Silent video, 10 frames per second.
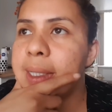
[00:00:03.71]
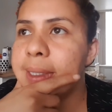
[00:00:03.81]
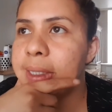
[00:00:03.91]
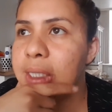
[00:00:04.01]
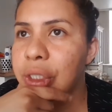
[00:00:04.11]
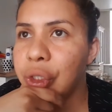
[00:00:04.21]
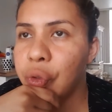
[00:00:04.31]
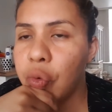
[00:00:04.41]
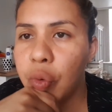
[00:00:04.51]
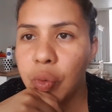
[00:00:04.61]
antes da
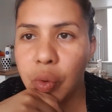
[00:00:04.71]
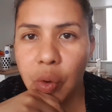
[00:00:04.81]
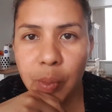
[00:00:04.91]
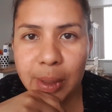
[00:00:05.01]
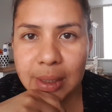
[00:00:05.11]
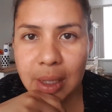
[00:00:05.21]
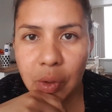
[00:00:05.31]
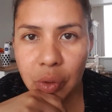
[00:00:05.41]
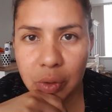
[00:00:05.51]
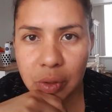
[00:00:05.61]
gente co começar
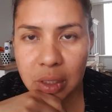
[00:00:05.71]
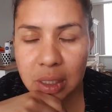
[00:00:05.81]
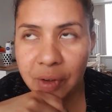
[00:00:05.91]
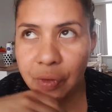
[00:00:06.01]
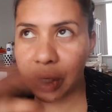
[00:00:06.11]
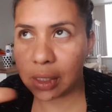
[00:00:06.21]
o nosso desafio.